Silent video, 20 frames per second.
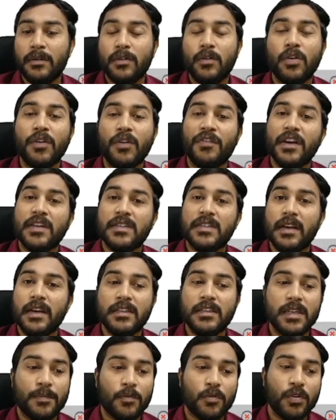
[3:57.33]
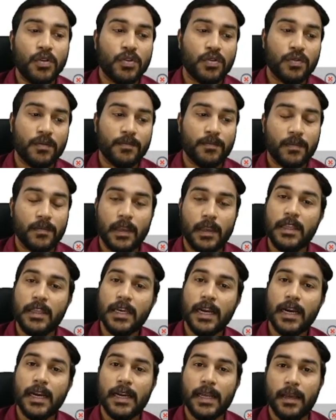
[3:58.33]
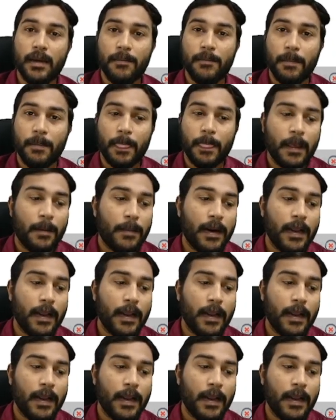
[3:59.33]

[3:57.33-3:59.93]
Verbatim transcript: నోటిఫికేషన్ అని చెప్పుకోవచ్చు ఎందుకంటే మన